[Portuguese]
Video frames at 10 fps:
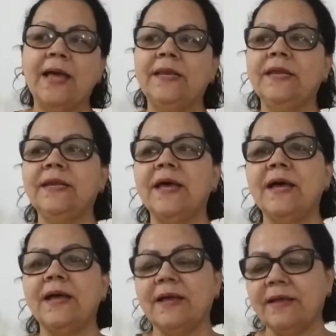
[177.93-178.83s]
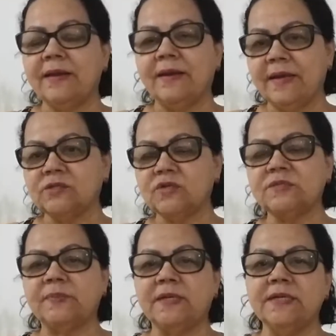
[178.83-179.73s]
ali na, nas suas
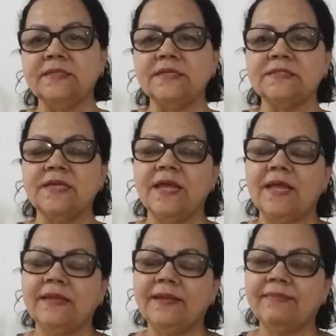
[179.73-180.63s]
plantas, na